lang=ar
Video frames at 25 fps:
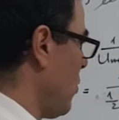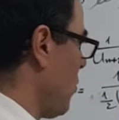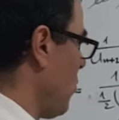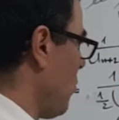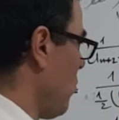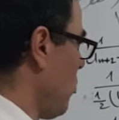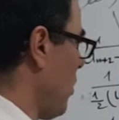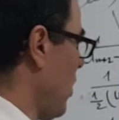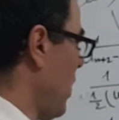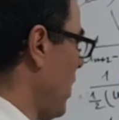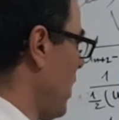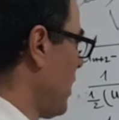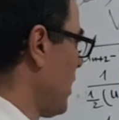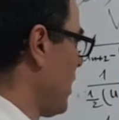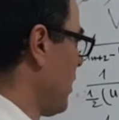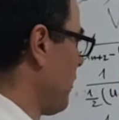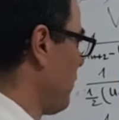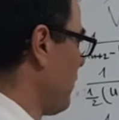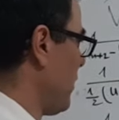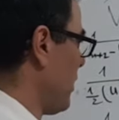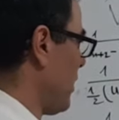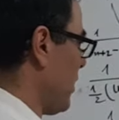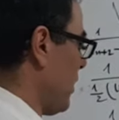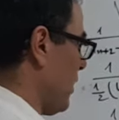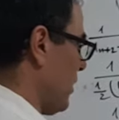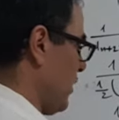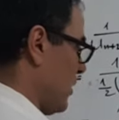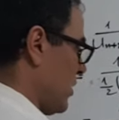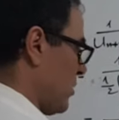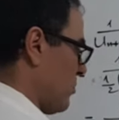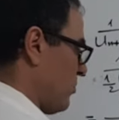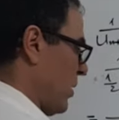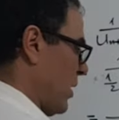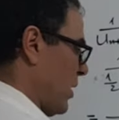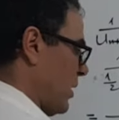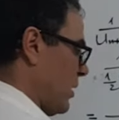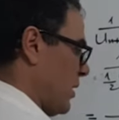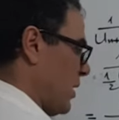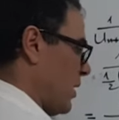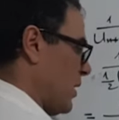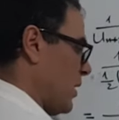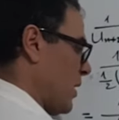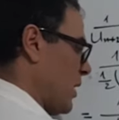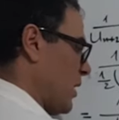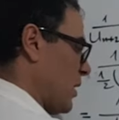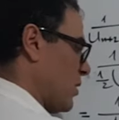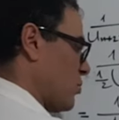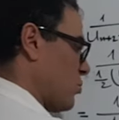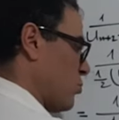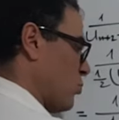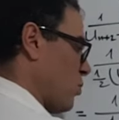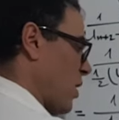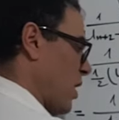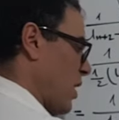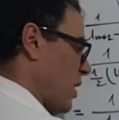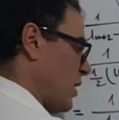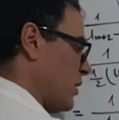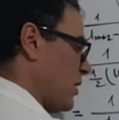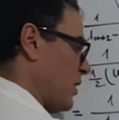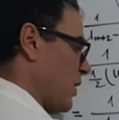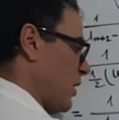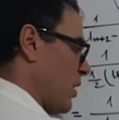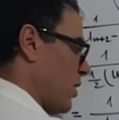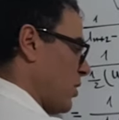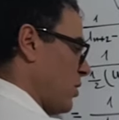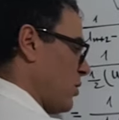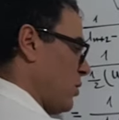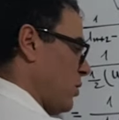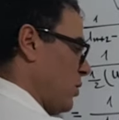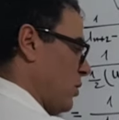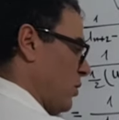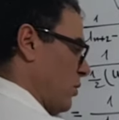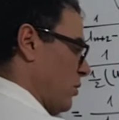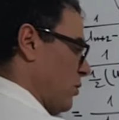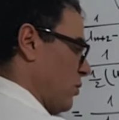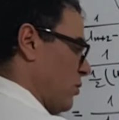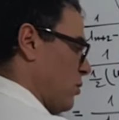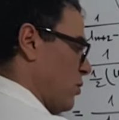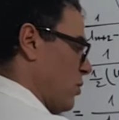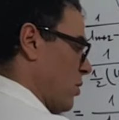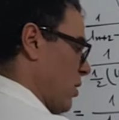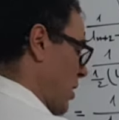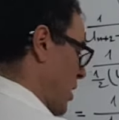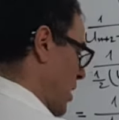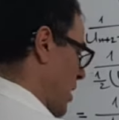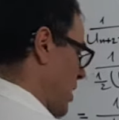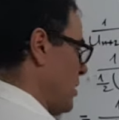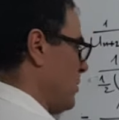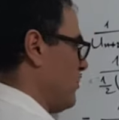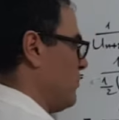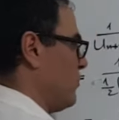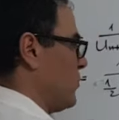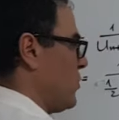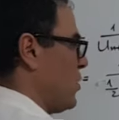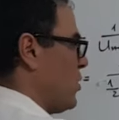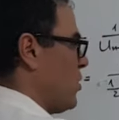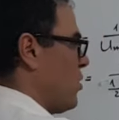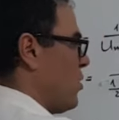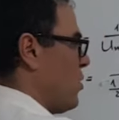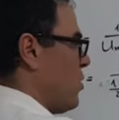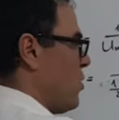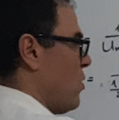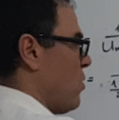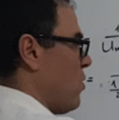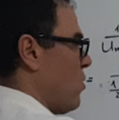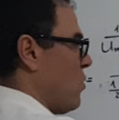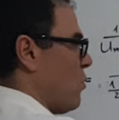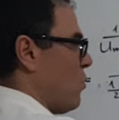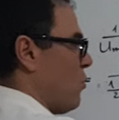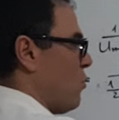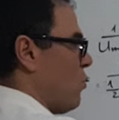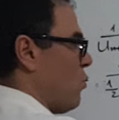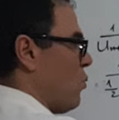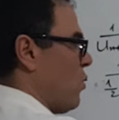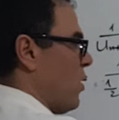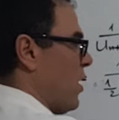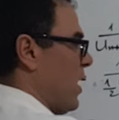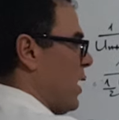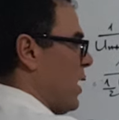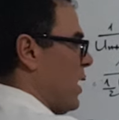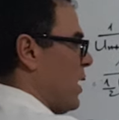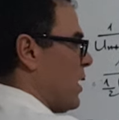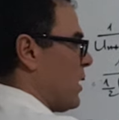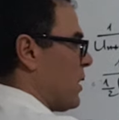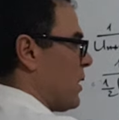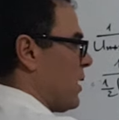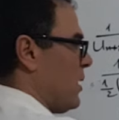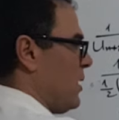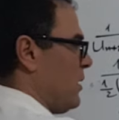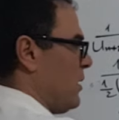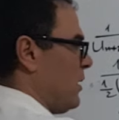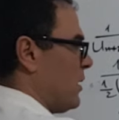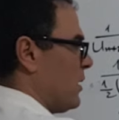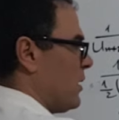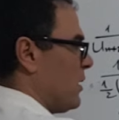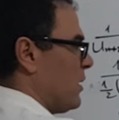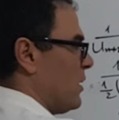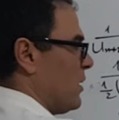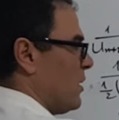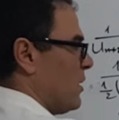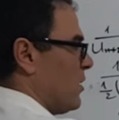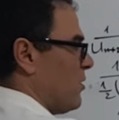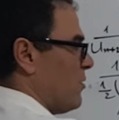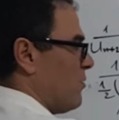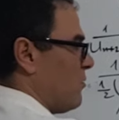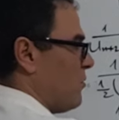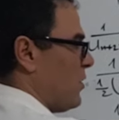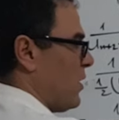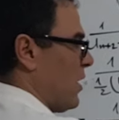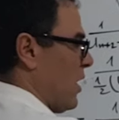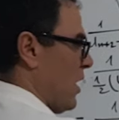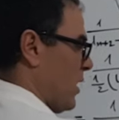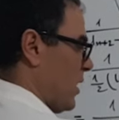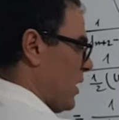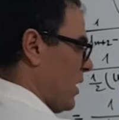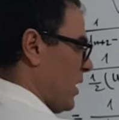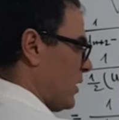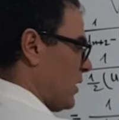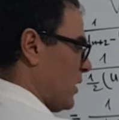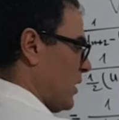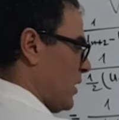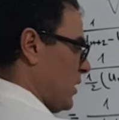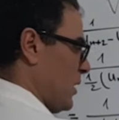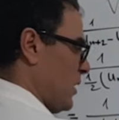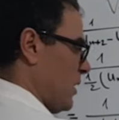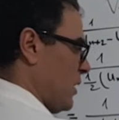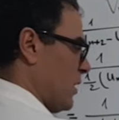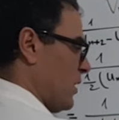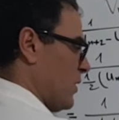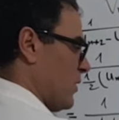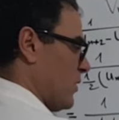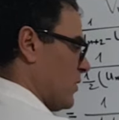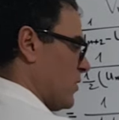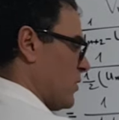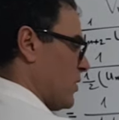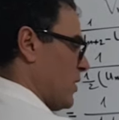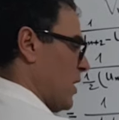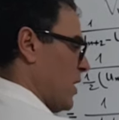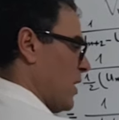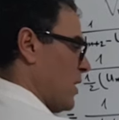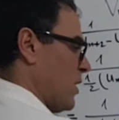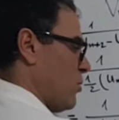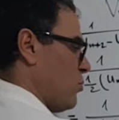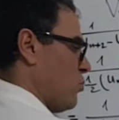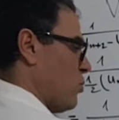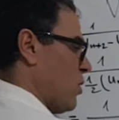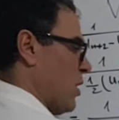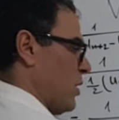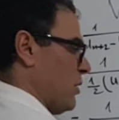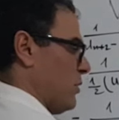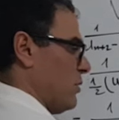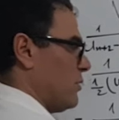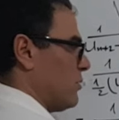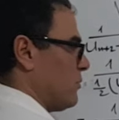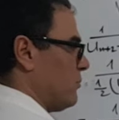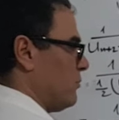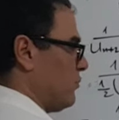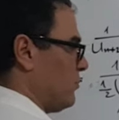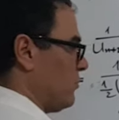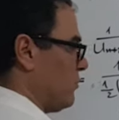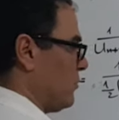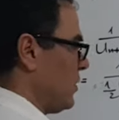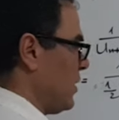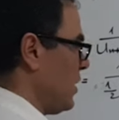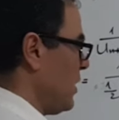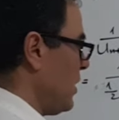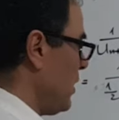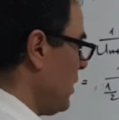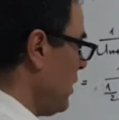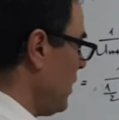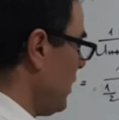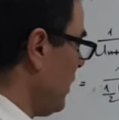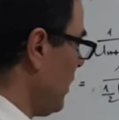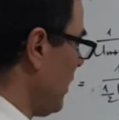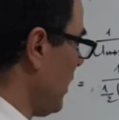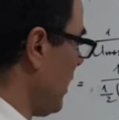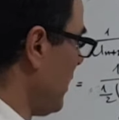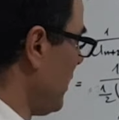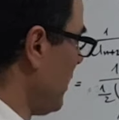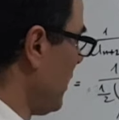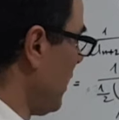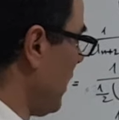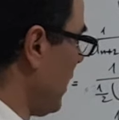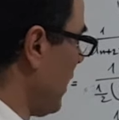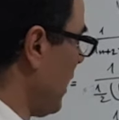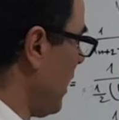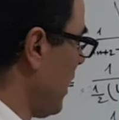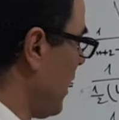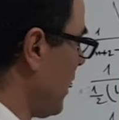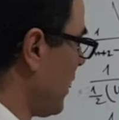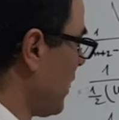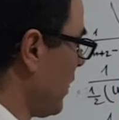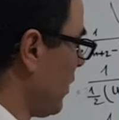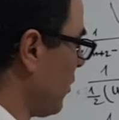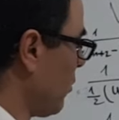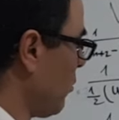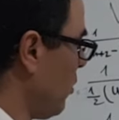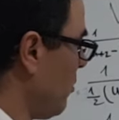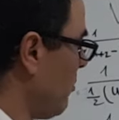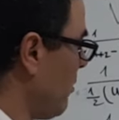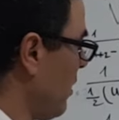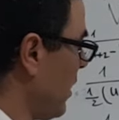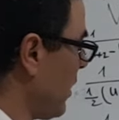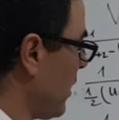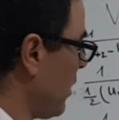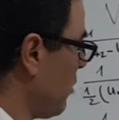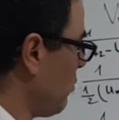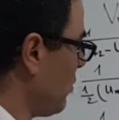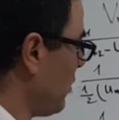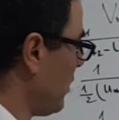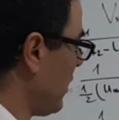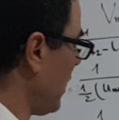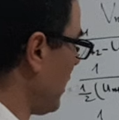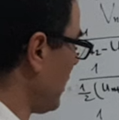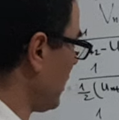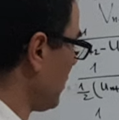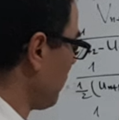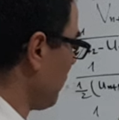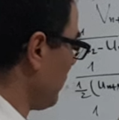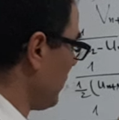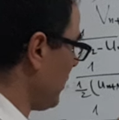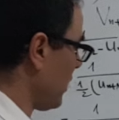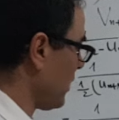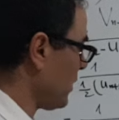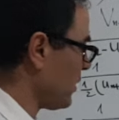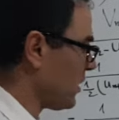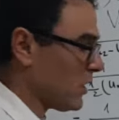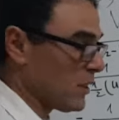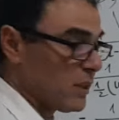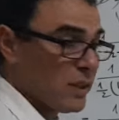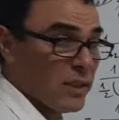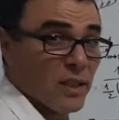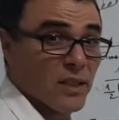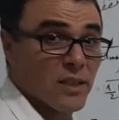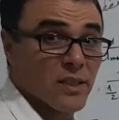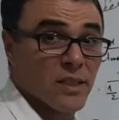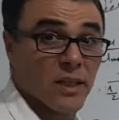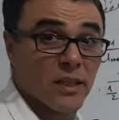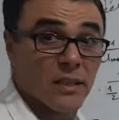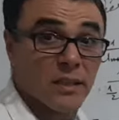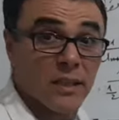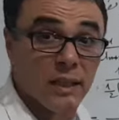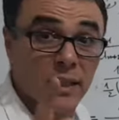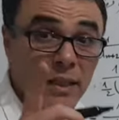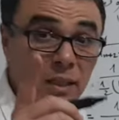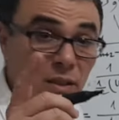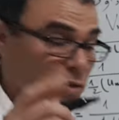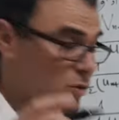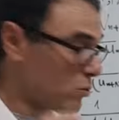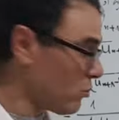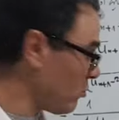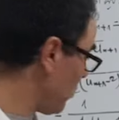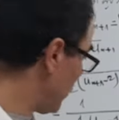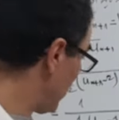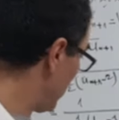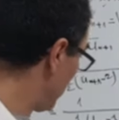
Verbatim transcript: وهذا في ذا اصبح لنا ناقص واحد على اثنين اي ان وهذا في هذا يعطينا زائد واحد ان هذا يروح مع هذا والناقص في الناقص يعطينا زائد ركزوا